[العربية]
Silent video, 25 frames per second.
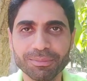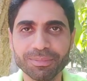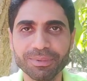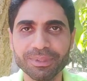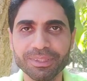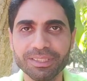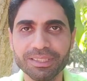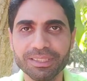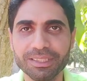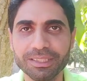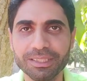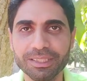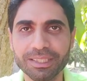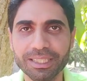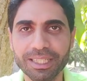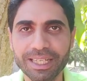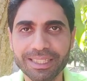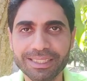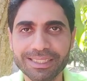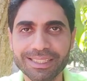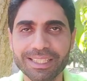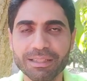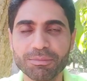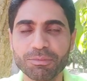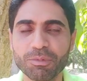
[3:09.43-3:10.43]

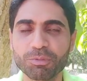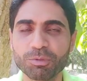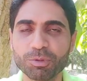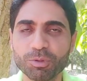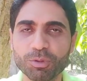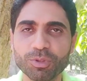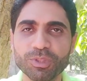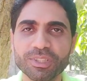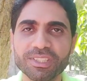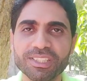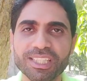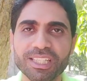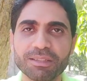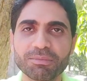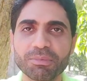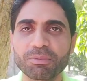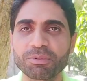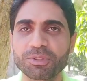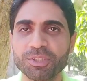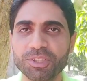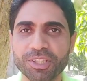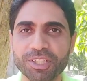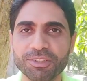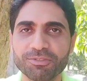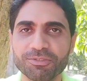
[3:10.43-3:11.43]
بيسلم او بيدخل الاسلام ما
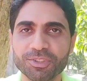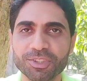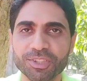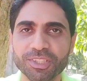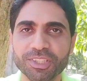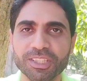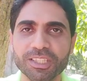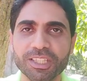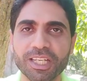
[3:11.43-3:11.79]
بتعرفش